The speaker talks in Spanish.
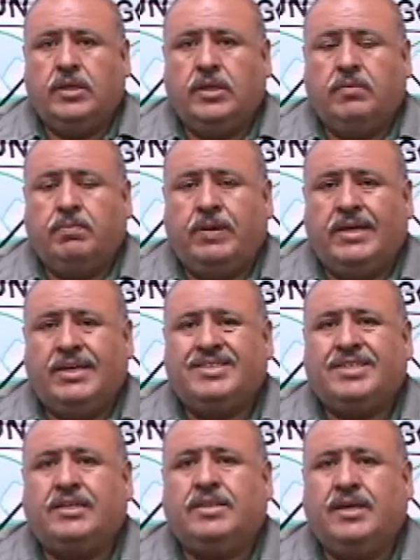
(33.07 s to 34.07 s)
eh, plan
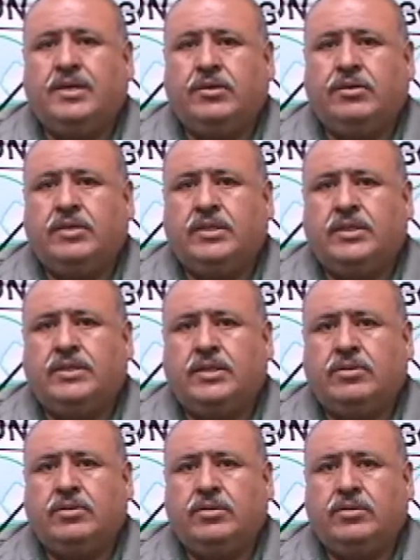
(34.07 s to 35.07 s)
estratégico de
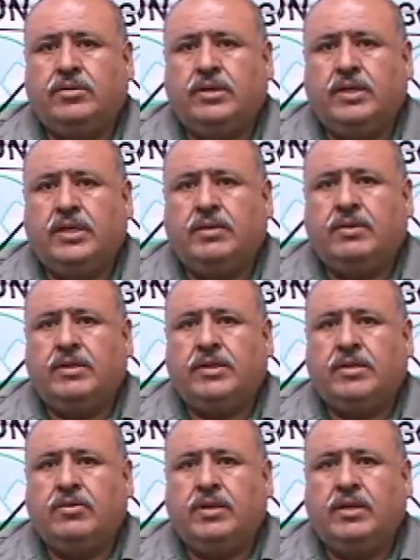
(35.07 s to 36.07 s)
desarrollo a nivel
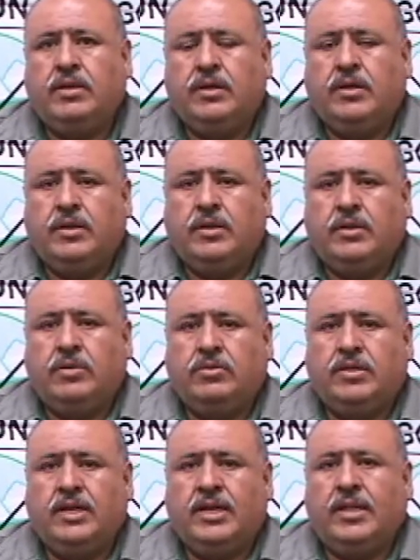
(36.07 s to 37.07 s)
regional,
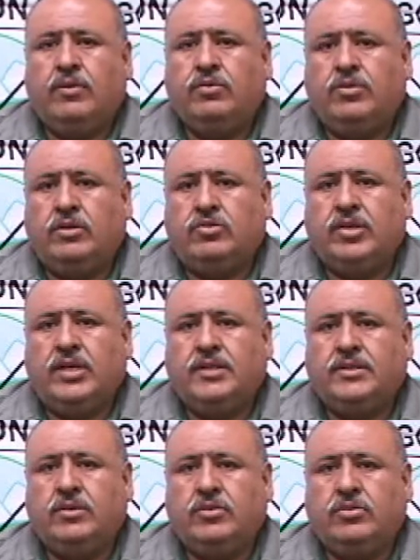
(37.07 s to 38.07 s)
donde en cada uno de los
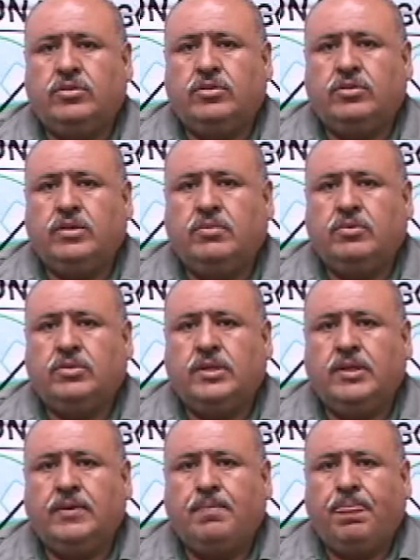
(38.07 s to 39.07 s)
ejes nosotros hemos